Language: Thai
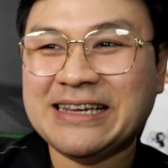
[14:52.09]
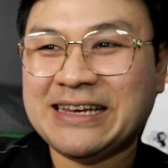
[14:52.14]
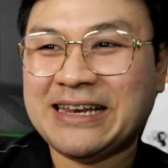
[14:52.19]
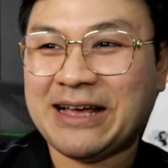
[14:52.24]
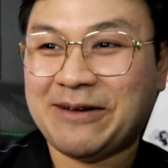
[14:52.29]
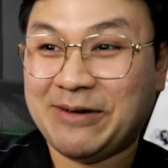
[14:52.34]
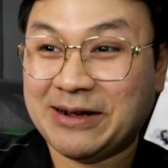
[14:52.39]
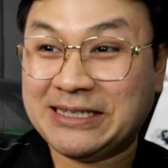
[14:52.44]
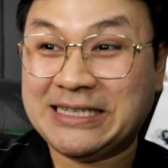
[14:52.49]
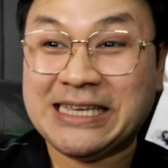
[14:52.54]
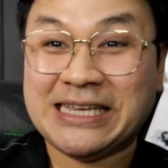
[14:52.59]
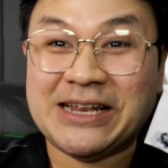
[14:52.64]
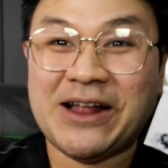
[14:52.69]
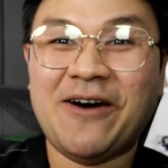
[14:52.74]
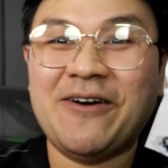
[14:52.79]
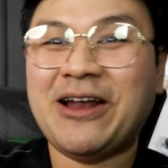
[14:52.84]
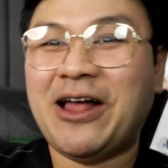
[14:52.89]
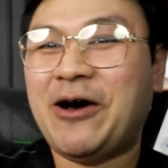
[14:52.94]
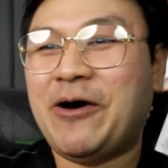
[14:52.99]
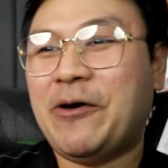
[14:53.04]
นะบางที
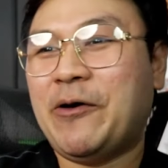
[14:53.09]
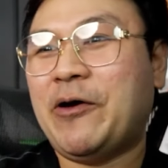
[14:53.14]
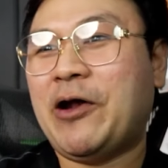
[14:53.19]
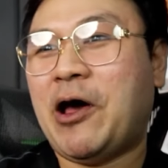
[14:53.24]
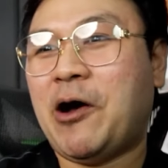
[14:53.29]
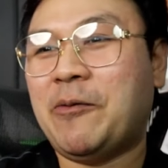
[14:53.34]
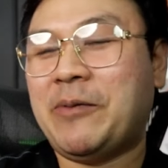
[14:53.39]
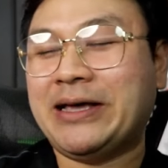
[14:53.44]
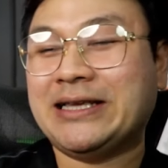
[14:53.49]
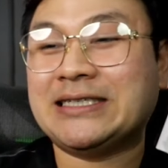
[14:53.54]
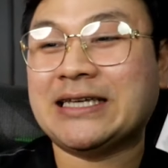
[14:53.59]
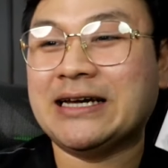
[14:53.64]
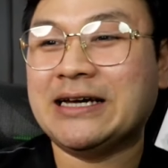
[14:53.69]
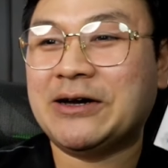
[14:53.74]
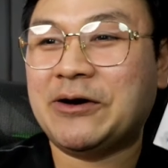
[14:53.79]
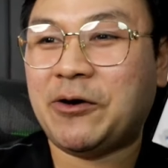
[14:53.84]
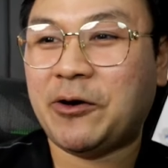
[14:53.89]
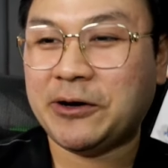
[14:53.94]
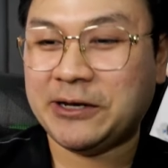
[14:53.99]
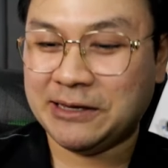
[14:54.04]
เนาะเราเราไปเจอ
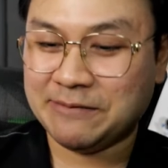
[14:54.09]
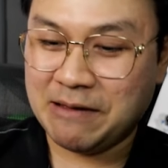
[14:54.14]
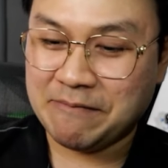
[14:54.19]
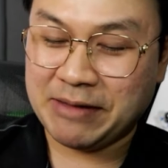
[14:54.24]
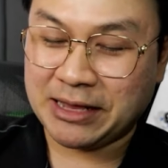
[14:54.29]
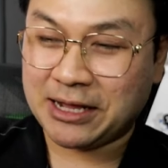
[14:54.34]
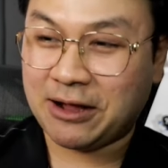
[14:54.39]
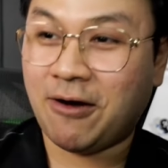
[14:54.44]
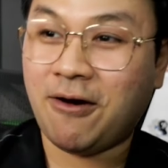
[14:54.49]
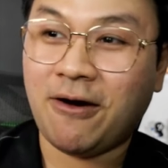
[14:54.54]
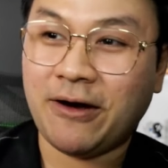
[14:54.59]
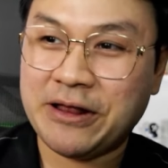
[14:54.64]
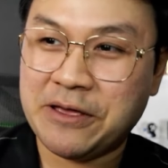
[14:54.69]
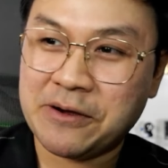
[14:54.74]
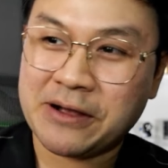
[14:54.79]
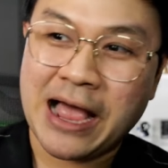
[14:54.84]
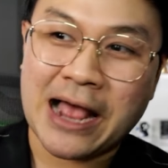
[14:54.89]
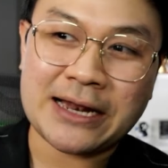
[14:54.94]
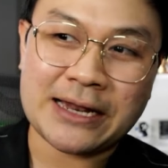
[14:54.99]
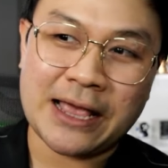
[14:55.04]
คนที่มันเป็นคอเดี
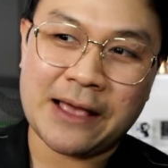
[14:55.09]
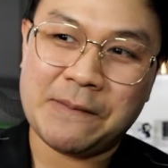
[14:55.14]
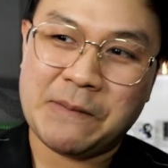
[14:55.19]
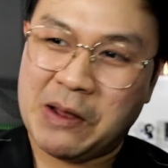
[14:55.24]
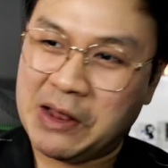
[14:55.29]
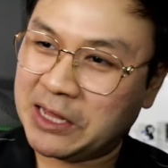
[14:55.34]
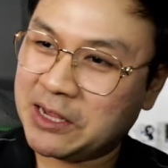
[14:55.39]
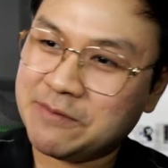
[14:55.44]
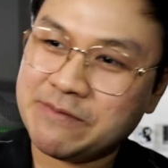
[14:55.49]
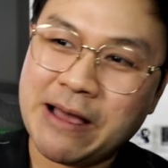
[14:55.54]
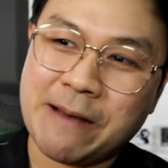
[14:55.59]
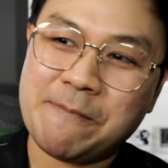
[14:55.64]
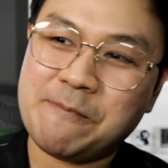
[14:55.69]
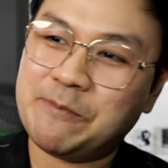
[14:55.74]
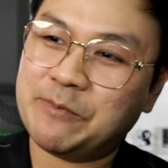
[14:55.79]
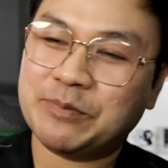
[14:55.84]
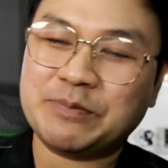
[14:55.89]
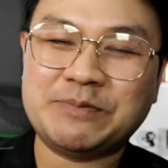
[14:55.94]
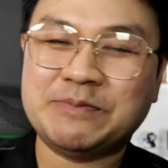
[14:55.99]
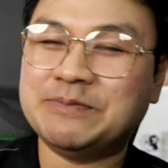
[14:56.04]
ยวกันเนี่ยมันก็แบบ
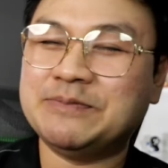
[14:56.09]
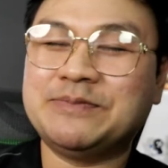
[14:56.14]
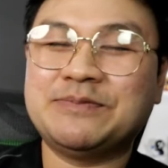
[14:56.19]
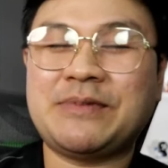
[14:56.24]
ไป